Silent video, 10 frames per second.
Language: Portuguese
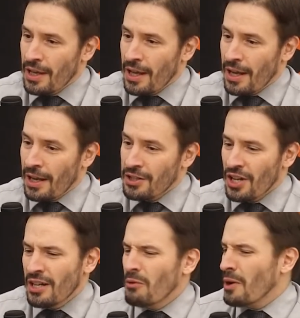ela
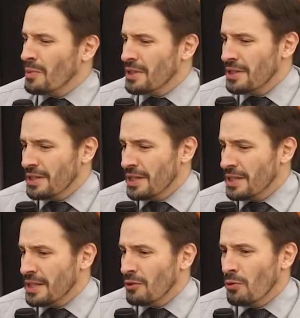já não é uma
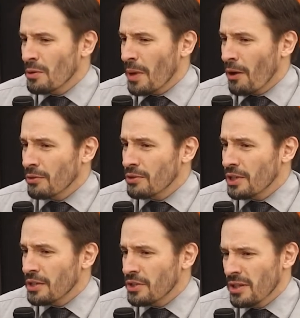tristeza normal do
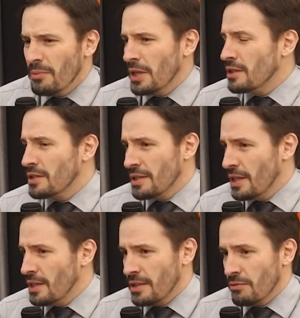dia a dia, porque
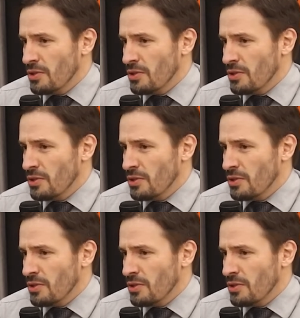tristeza hum.